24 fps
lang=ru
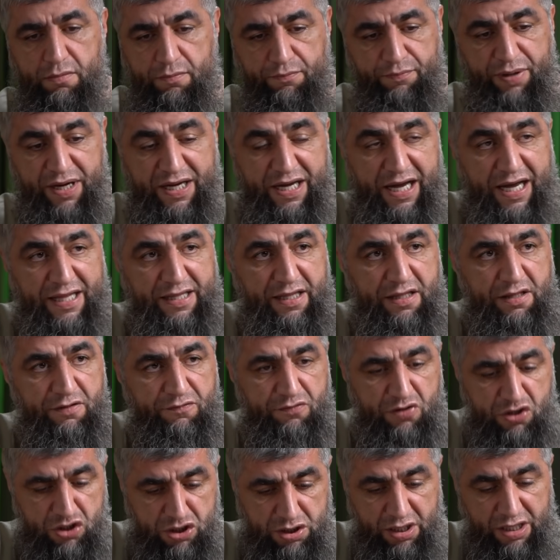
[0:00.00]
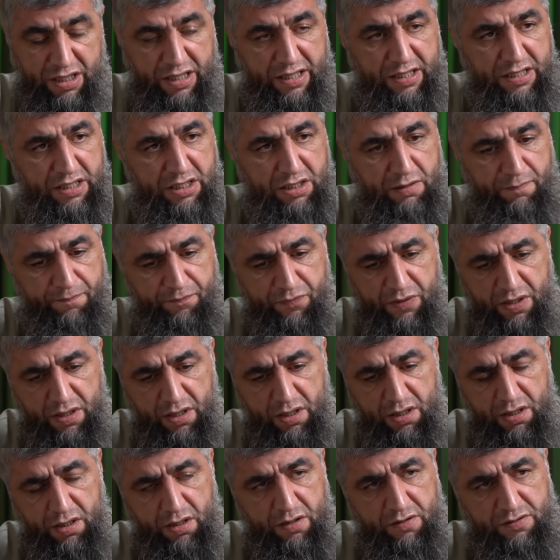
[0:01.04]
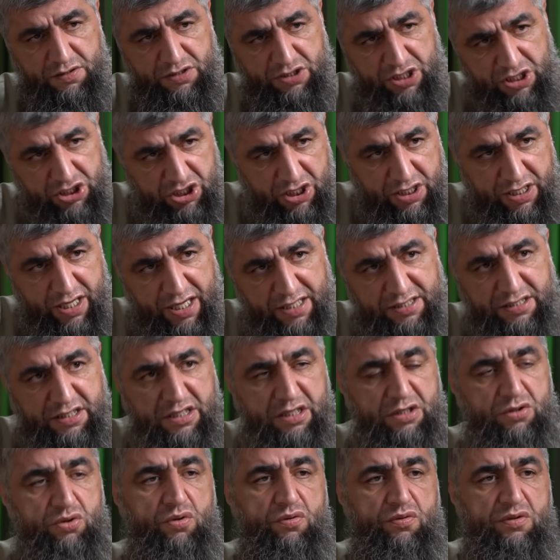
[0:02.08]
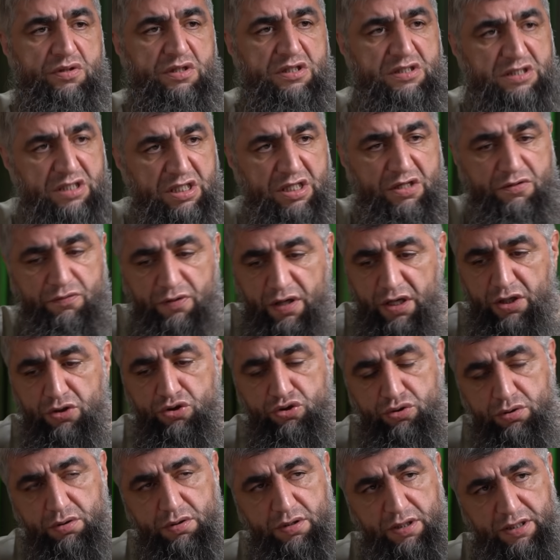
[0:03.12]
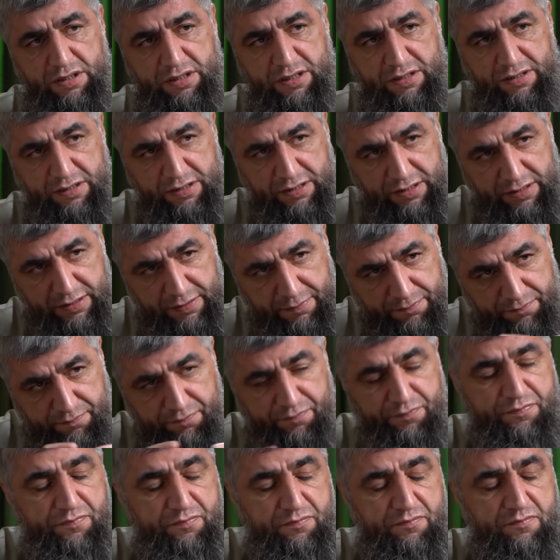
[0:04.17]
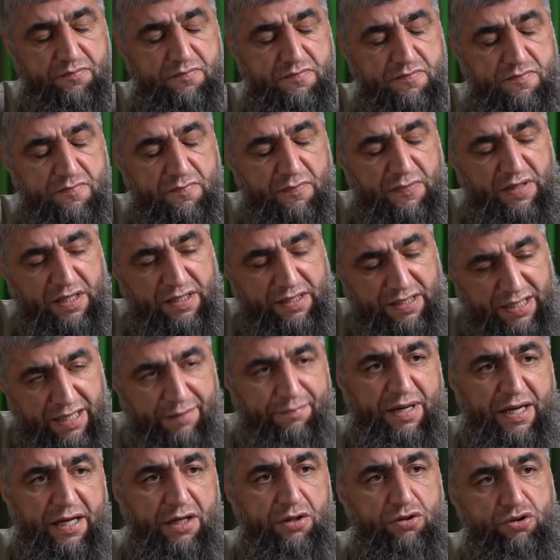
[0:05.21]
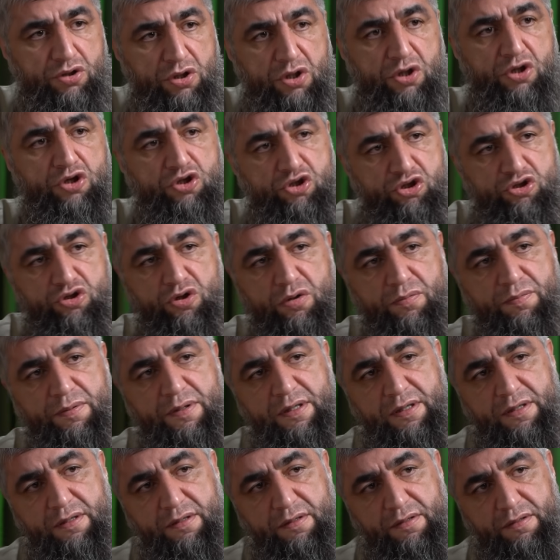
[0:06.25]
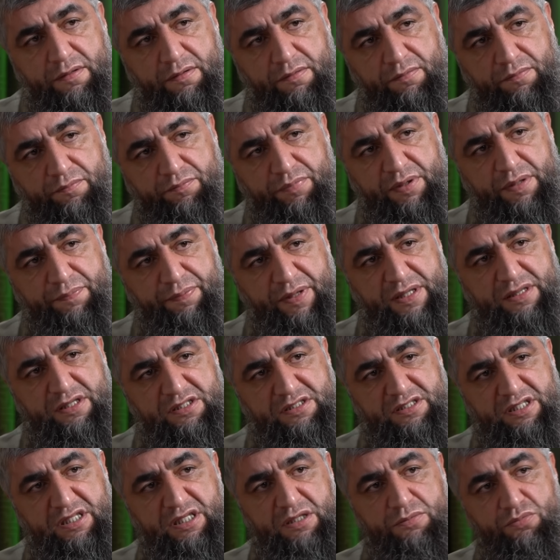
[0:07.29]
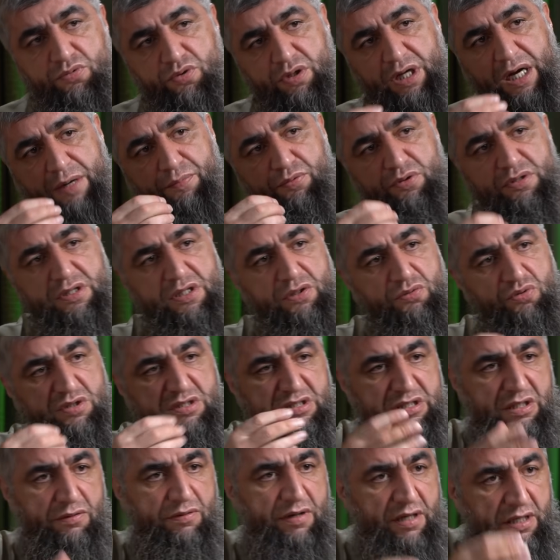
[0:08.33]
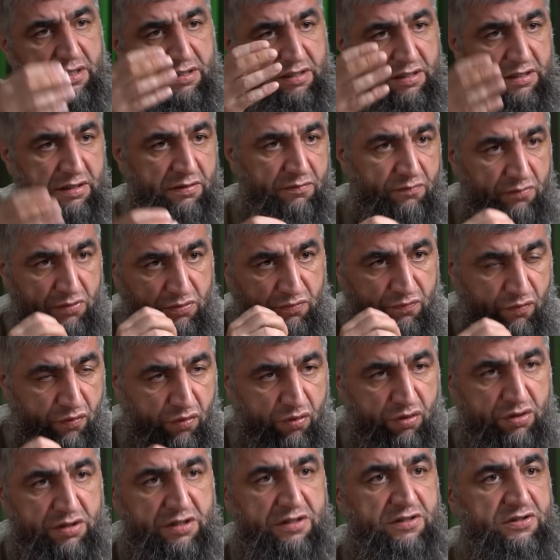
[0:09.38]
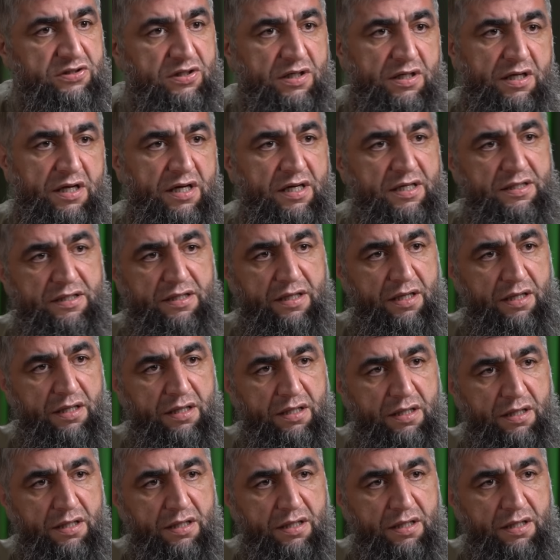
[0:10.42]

пока она не вышла, все шариатские доводы скрывают, этот, э, ломают, чтобы преподнести ему, как будто его слова уходят из шариата.